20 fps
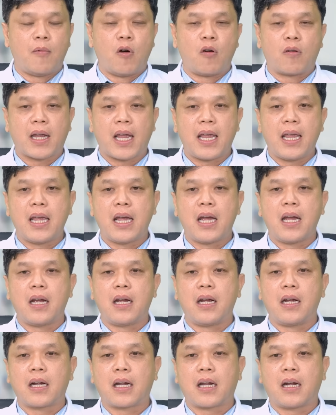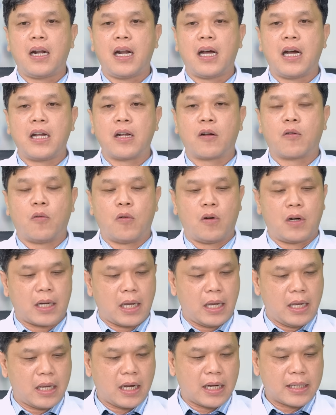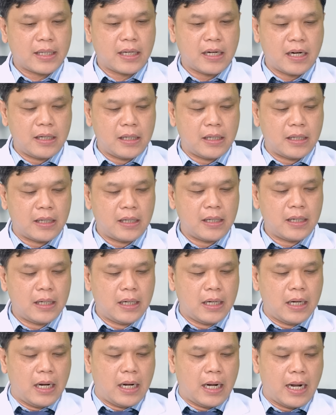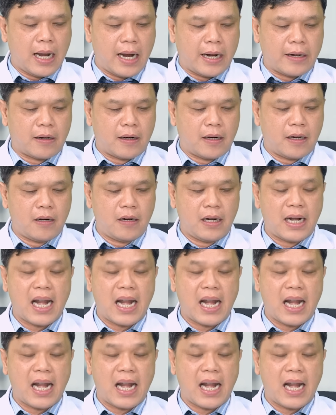một cái cái lợi của cái chất xơ nữa là nó